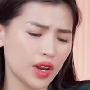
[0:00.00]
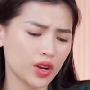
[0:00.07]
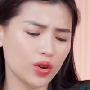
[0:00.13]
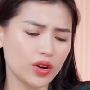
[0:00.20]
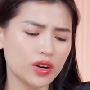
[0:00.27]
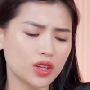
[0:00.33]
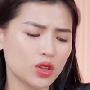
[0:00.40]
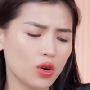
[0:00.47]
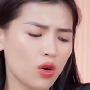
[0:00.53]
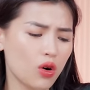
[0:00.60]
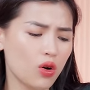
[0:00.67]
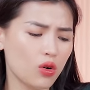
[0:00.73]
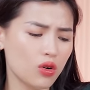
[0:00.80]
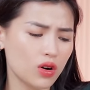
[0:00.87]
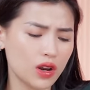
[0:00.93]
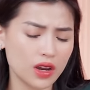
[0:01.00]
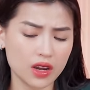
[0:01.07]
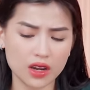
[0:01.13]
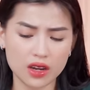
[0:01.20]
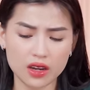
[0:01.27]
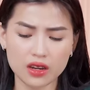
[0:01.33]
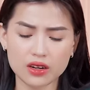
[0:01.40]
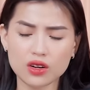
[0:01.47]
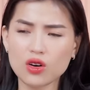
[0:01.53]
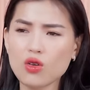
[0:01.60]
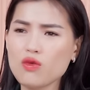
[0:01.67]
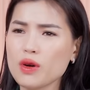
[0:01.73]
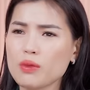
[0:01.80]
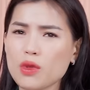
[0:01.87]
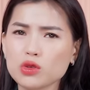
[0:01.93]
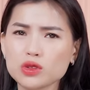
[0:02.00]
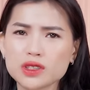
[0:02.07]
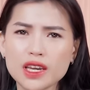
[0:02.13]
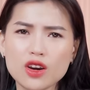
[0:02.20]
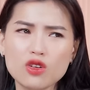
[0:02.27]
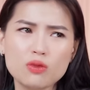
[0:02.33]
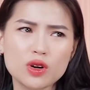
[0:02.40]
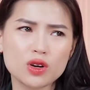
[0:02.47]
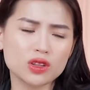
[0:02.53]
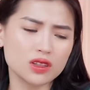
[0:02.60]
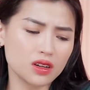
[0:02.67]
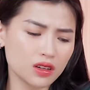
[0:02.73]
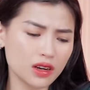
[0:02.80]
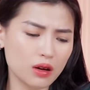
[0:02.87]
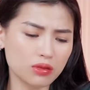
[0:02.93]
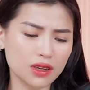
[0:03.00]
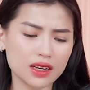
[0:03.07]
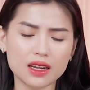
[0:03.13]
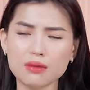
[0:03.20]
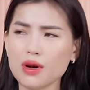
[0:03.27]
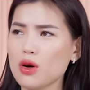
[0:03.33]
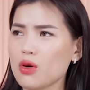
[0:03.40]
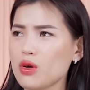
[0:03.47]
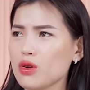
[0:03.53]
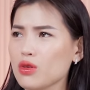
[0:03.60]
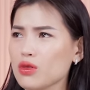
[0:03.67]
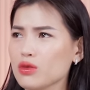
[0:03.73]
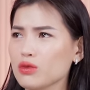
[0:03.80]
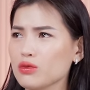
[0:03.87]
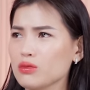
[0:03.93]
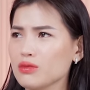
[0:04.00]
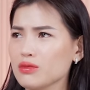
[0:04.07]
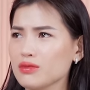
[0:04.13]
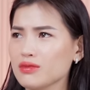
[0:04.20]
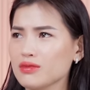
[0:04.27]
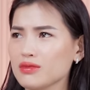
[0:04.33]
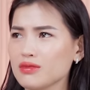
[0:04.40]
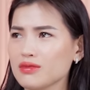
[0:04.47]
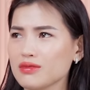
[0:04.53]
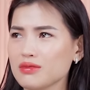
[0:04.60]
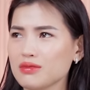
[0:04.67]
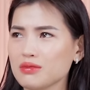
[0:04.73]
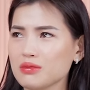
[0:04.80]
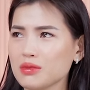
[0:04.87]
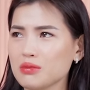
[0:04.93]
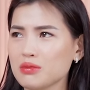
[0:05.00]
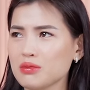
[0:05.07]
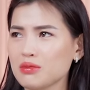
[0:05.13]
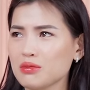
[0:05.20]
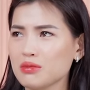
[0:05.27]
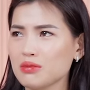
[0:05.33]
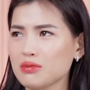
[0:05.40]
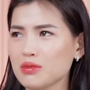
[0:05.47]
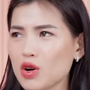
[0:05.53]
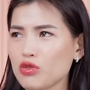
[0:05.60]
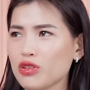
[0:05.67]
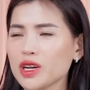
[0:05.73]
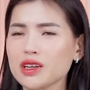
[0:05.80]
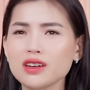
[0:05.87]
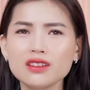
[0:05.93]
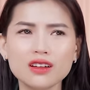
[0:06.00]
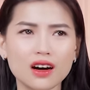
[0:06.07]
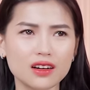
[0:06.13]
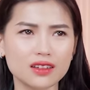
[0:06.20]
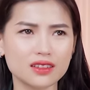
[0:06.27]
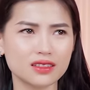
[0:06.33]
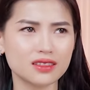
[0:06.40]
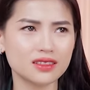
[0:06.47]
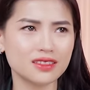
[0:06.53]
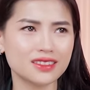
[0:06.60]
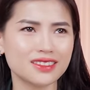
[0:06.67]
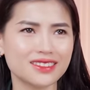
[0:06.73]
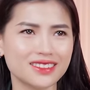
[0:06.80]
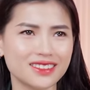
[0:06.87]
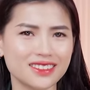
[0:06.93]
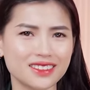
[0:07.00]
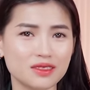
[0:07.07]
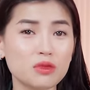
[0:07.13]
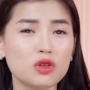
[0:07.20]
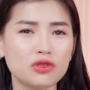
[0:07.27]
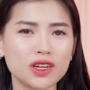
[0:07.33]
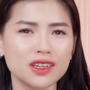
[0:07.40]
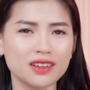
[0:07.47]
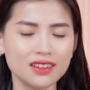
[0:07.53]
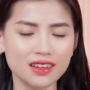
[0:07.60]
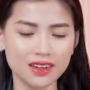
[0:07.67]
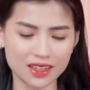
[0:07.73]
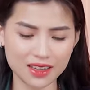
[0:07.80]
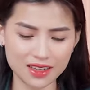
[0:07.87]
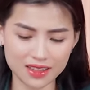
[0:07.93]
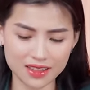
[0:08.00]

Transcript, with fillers: nói hơi thô, nó không phải màu rêu mà nó tương đồng như là cái màu um, màu phân ngựa, màu phân ngựa nhá.